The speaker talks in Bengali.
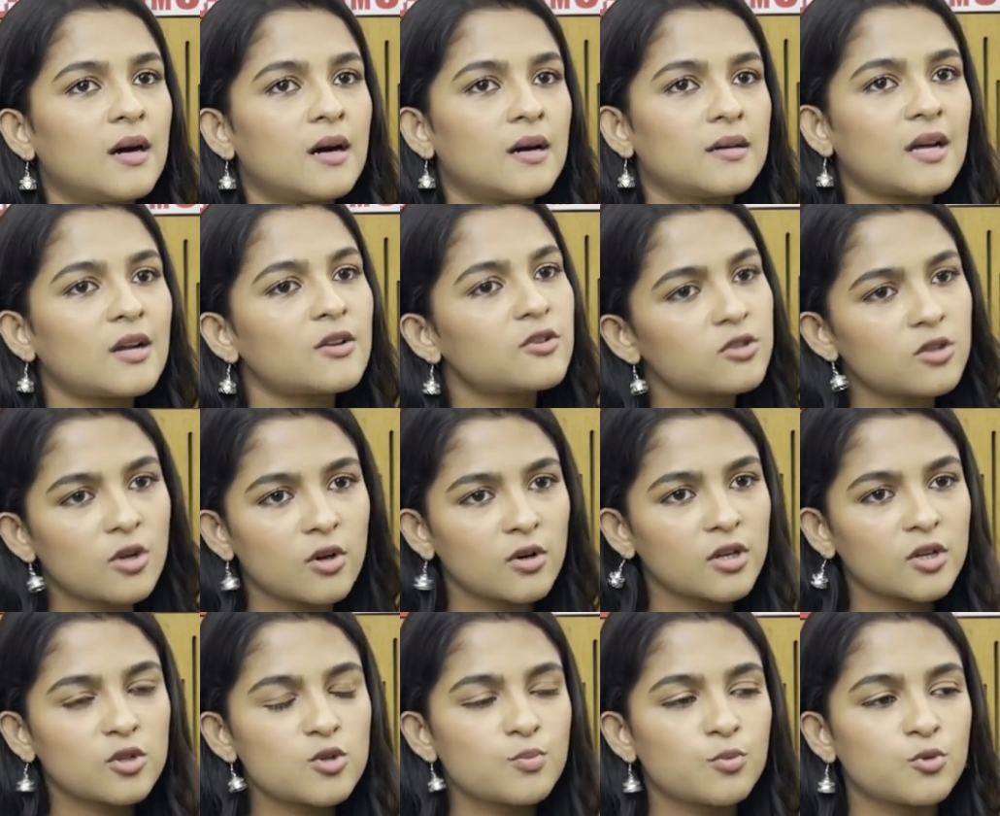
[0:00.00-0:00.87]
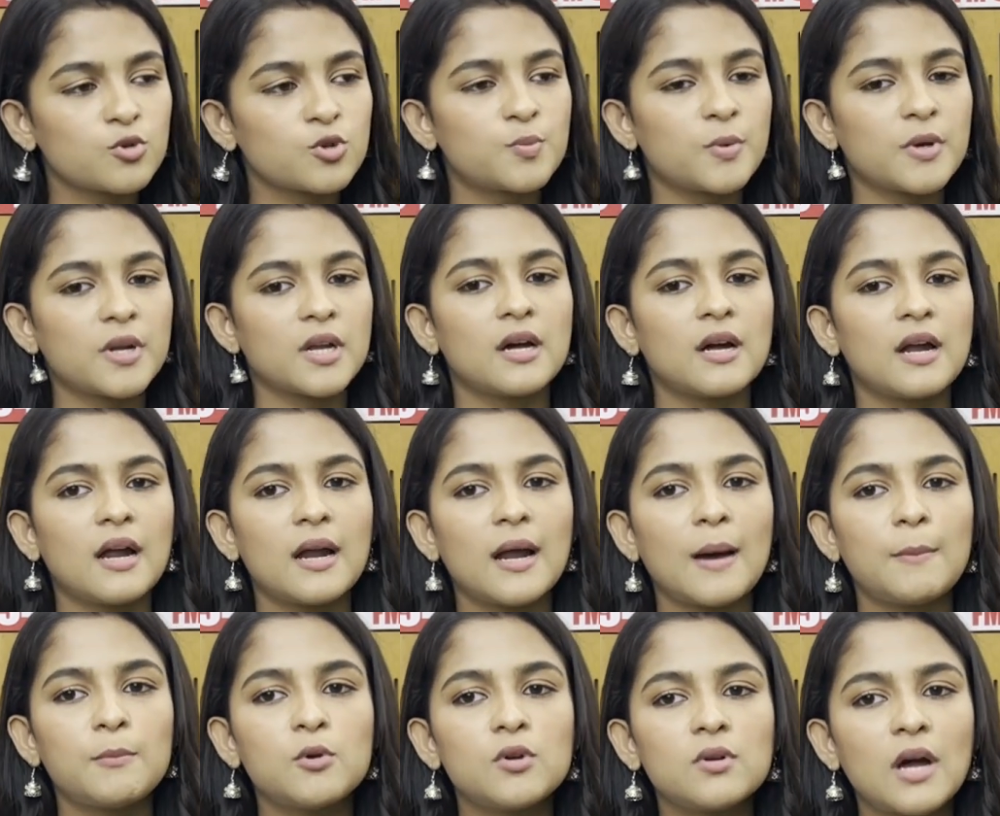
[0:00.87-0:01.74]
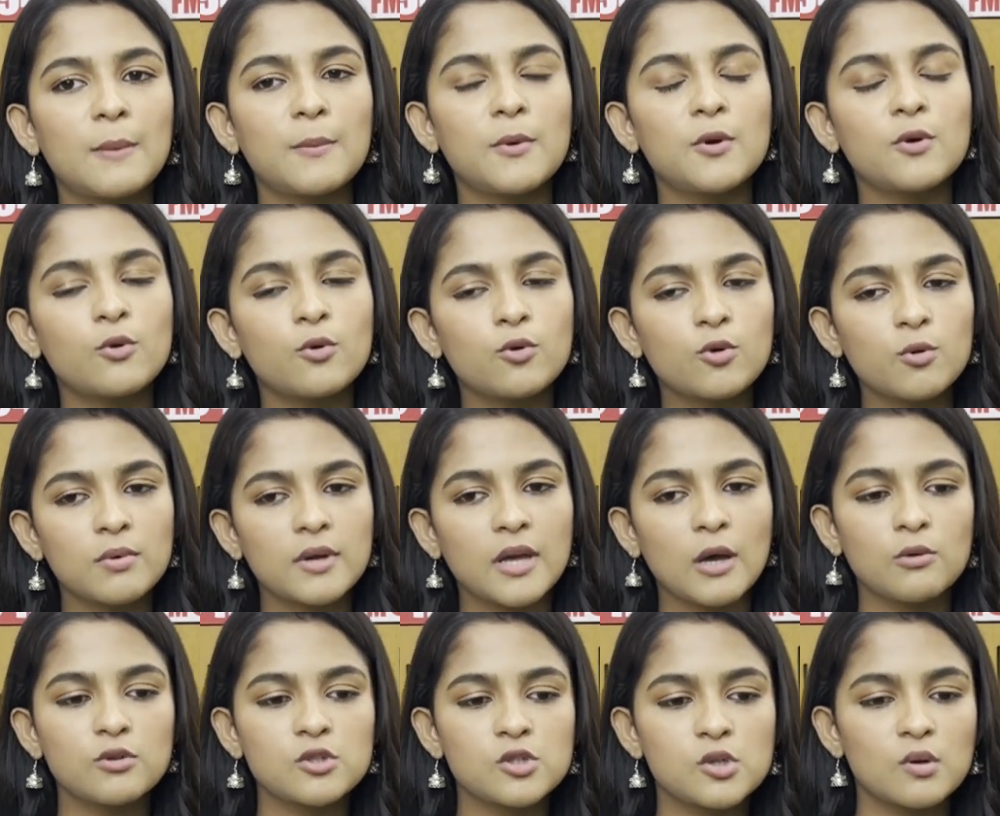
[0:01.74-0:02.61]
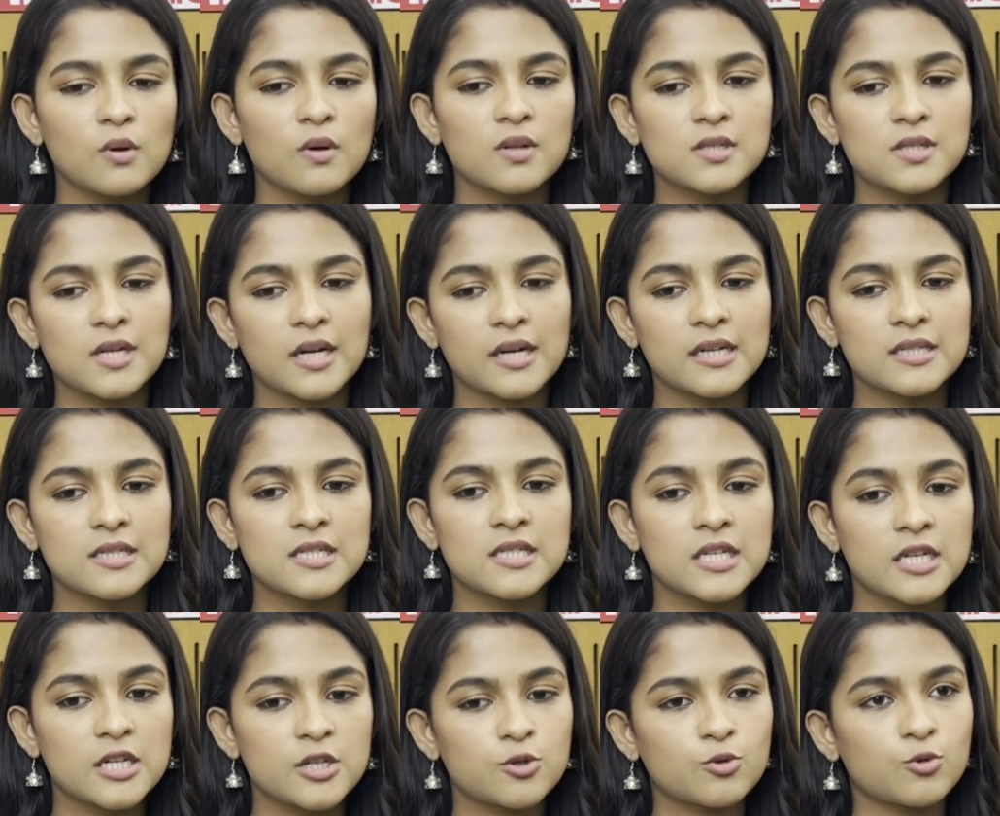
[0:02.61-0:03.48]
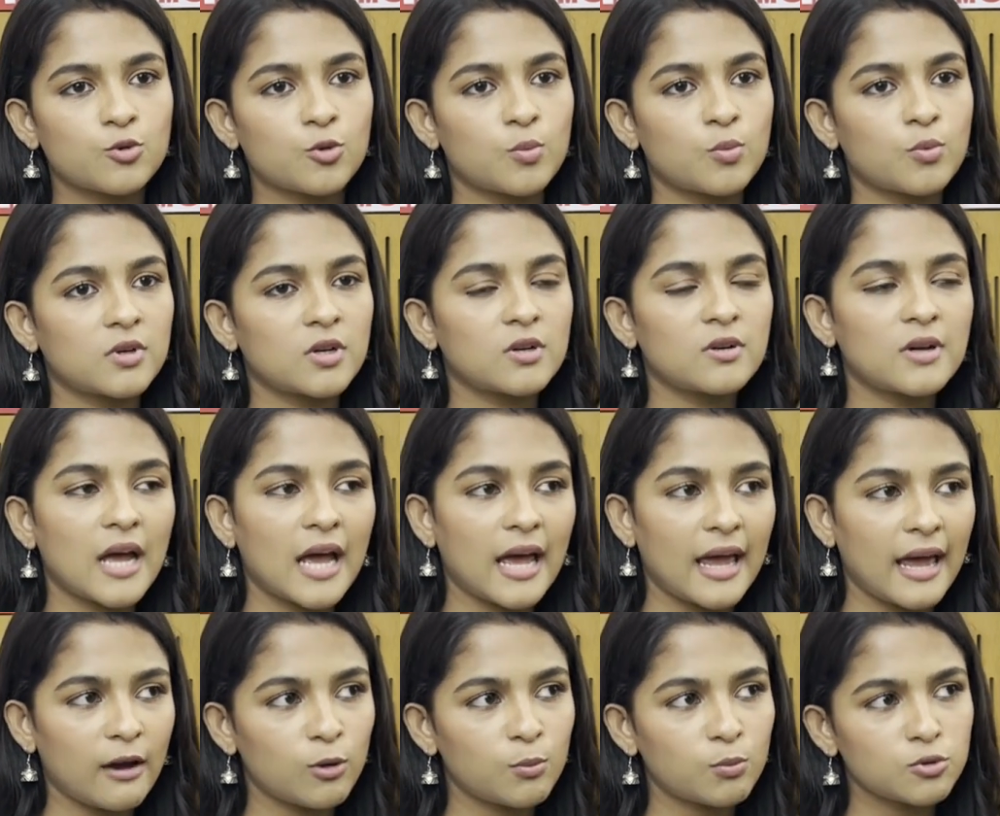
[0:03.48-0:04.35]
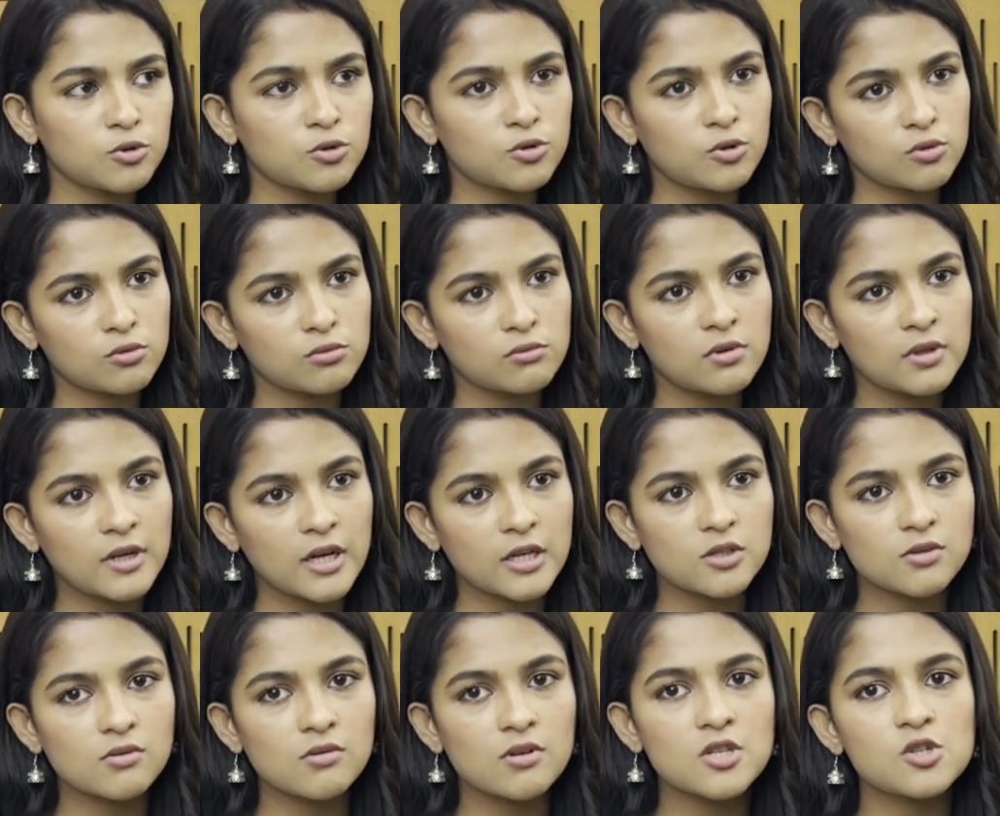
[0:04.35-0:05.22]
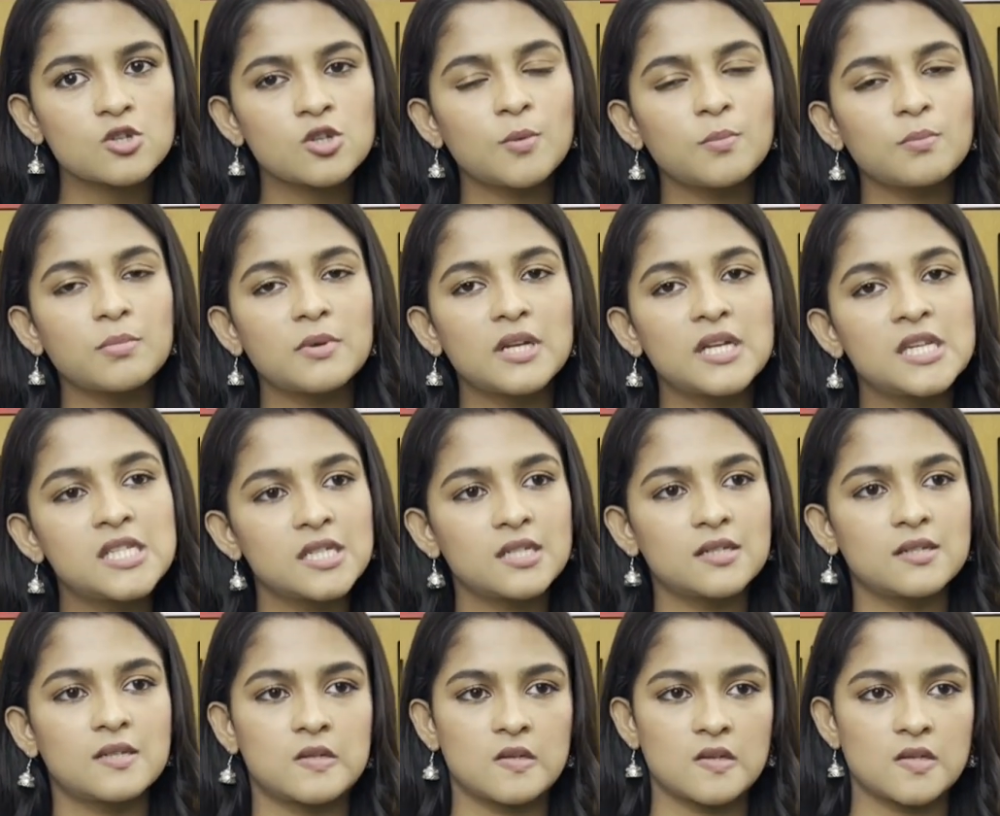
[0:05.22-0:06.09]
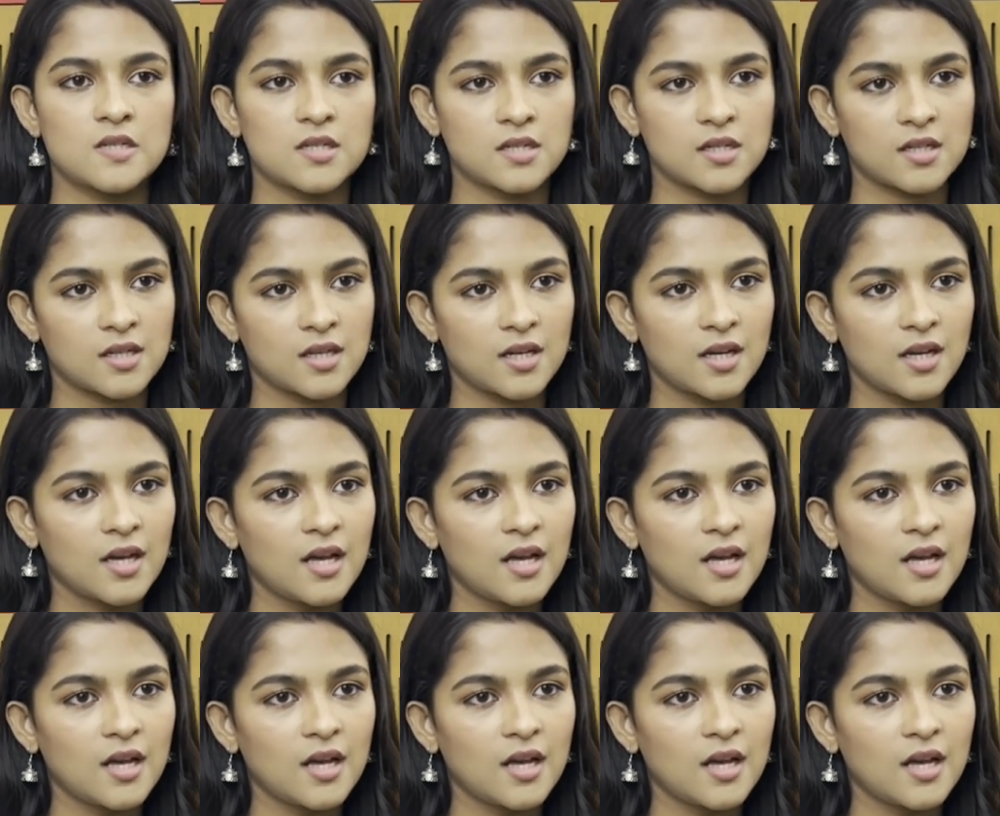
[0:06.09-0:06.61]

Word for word: তারা ছাড়া অনেক কিছু বুঝবে না আমি আমার ওরকম কেউ ছিল না যার কাছে জিজ্ঞেস করবো কারণ এখন পর্যন্ত যতগুলো কাজ করেছি সব নিজের ডিসিশনে